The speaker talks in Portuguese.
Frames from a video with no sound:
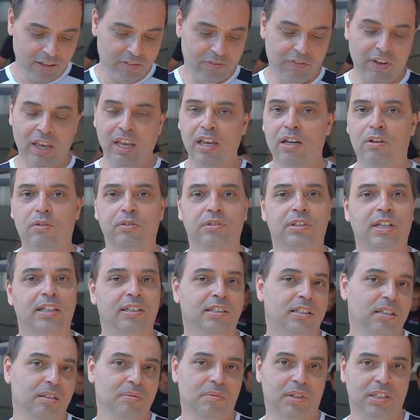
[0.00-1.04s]
veículos
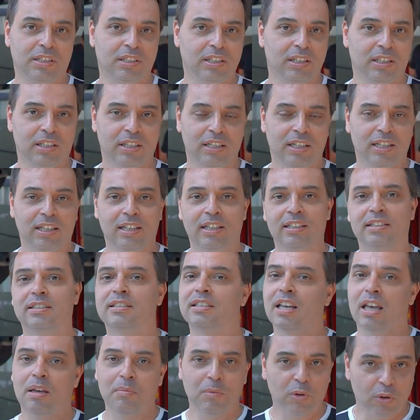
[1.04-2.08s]
acima de
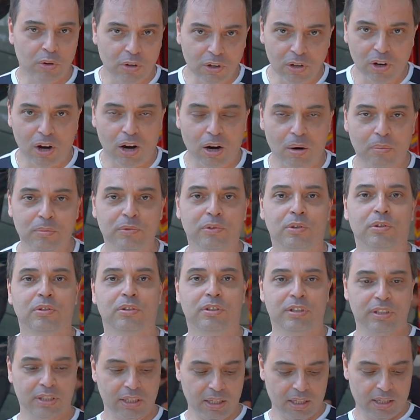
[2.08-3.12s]
100 mil
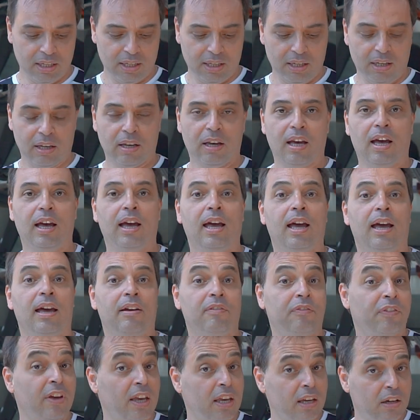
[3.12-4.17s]
quilômetros, é,
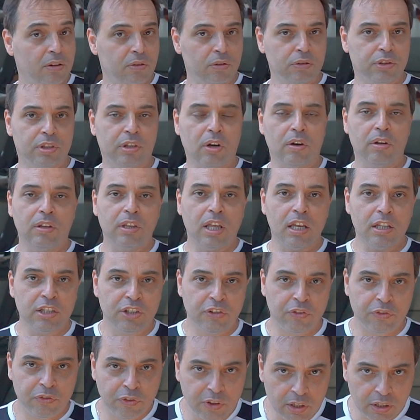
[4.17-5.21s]
veículos que eu
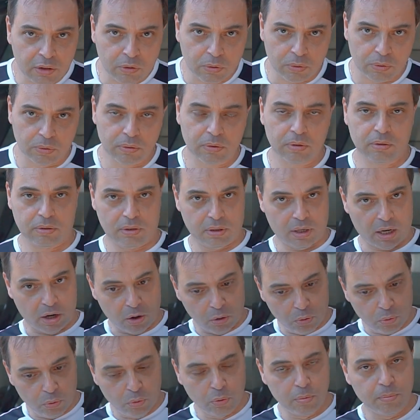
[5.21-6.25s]
identifico
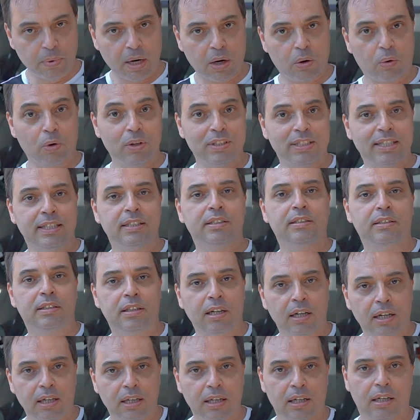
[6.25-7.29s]
alguma coisa
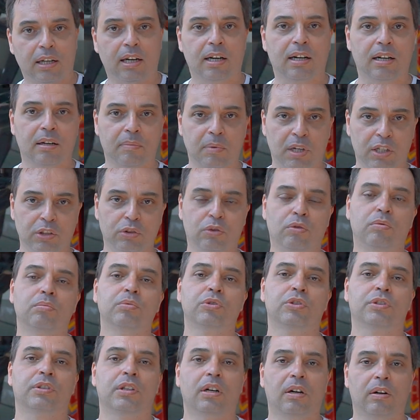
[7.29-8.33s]
estranha na câmara de
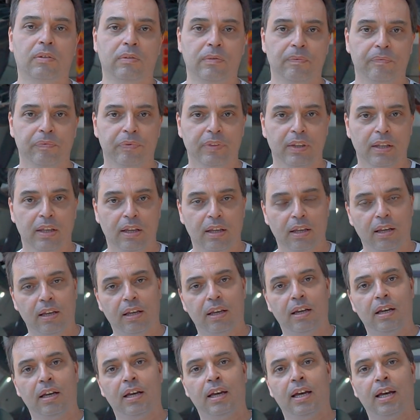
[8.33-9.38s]
combustão.
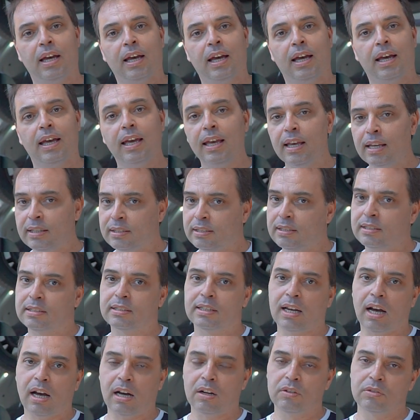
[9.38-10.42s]
É, esses
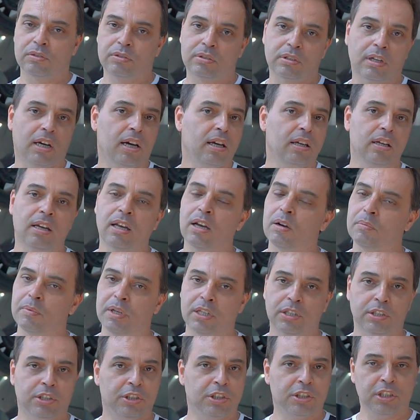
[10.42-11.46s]
carros aí
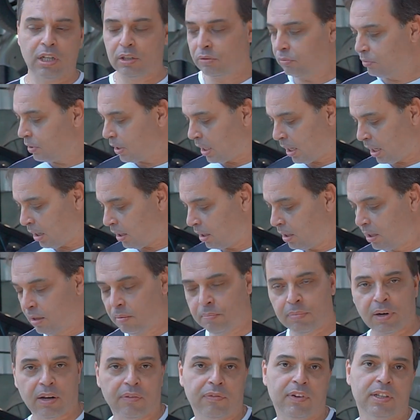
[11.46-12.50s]
realmente já não dá
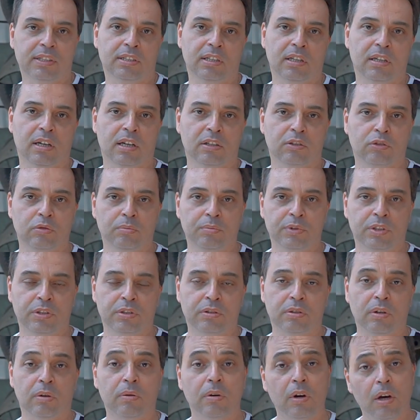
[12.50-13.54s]
para fazer a
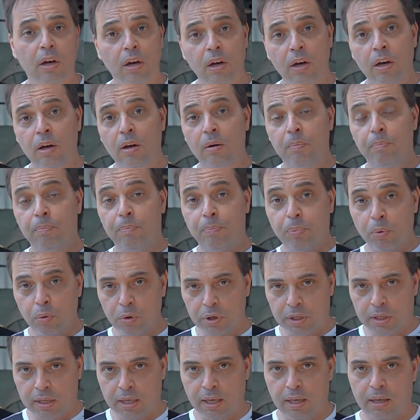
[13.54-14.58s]
substituição.
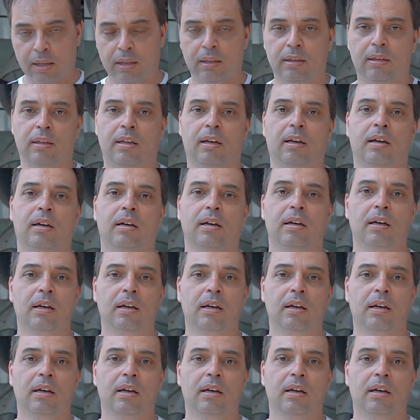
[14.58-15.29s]
Por quê? Tá?